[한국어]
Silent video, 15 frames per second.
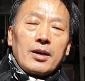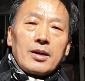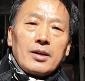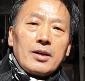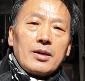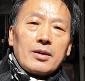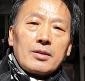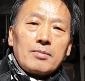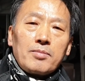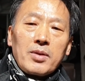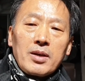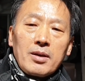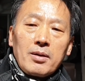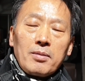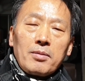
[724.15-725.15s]

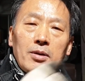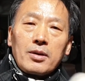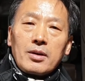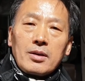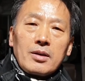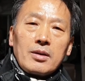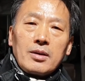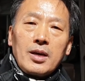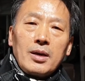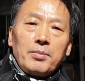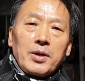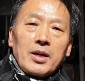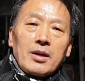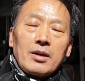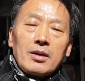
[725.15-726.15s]
그
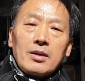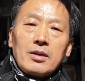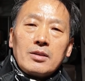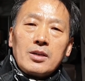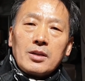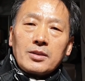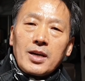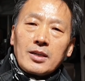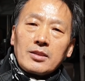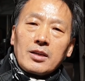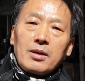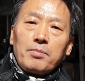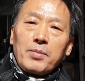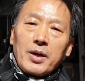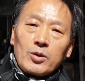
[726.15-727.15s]
캠이
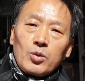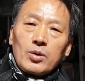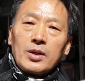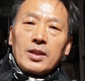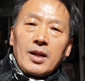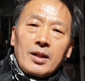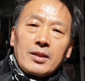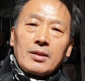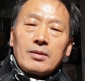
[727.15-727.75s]
정상적인 맥동이 될,